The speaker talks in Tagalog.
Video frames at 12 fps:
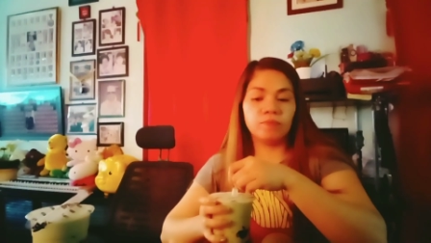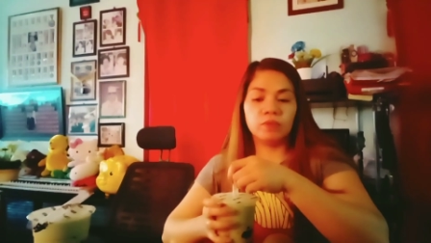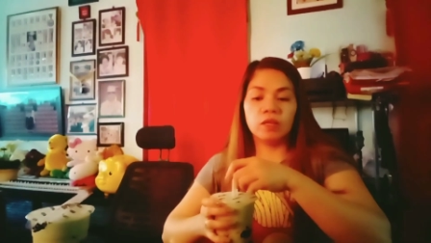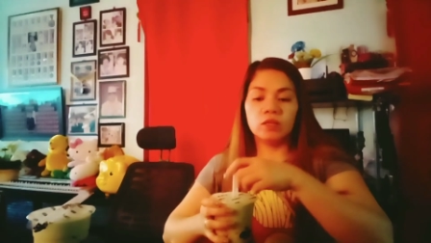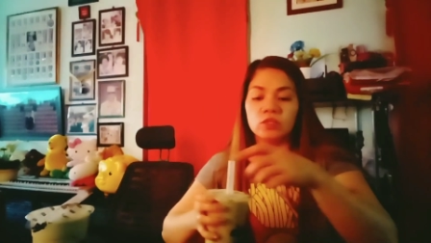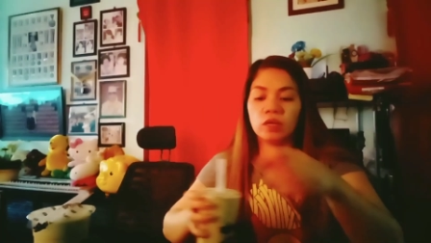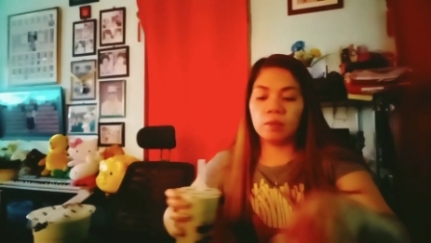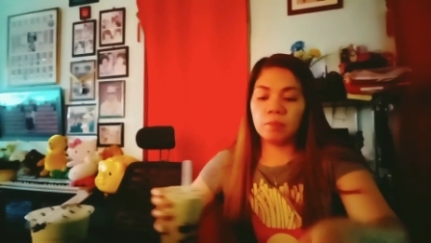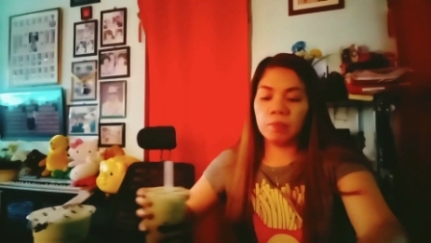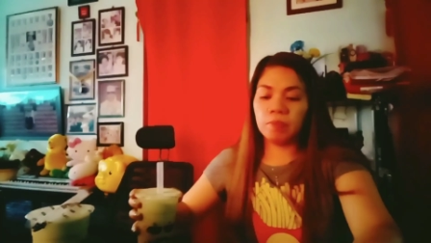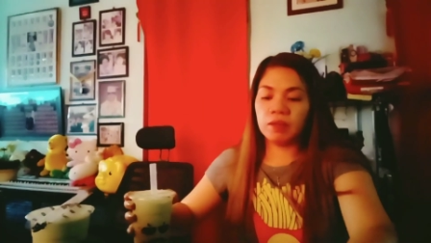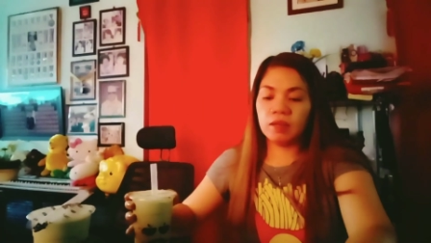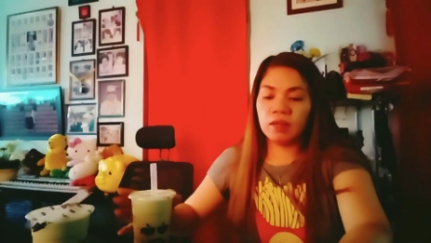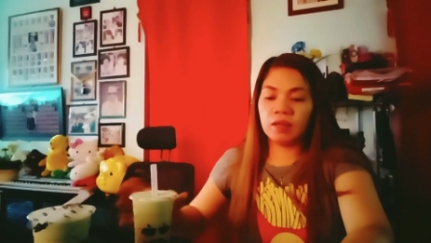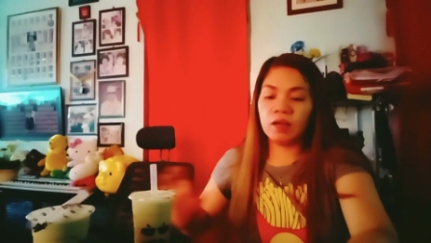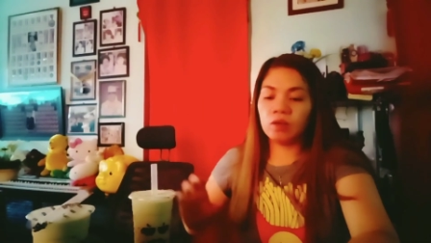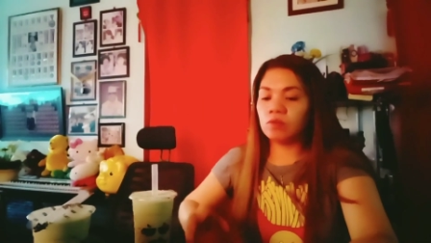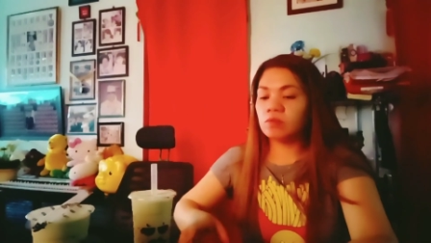Tsaka may binili
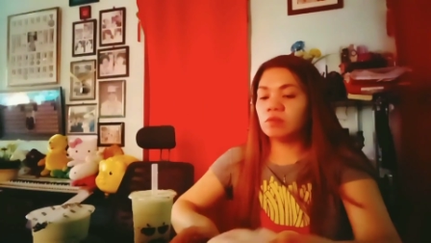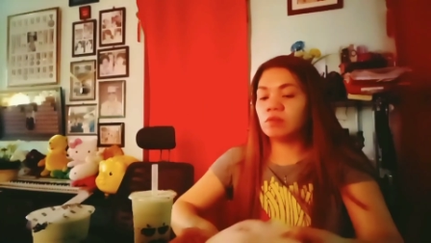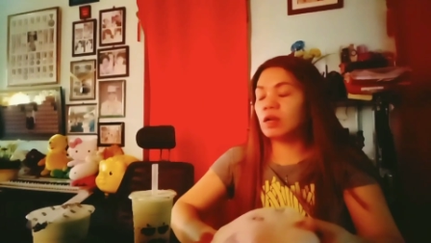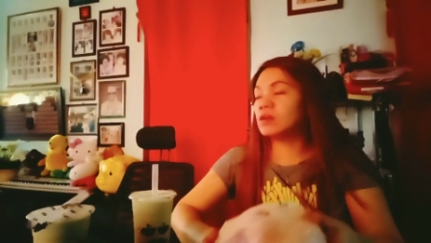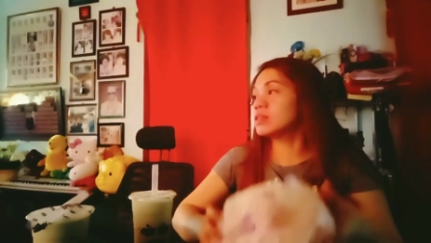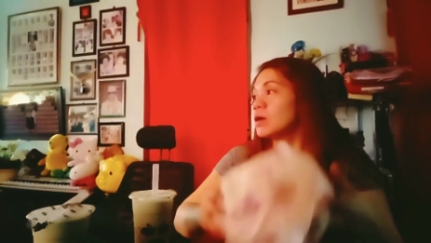akong, ano tawag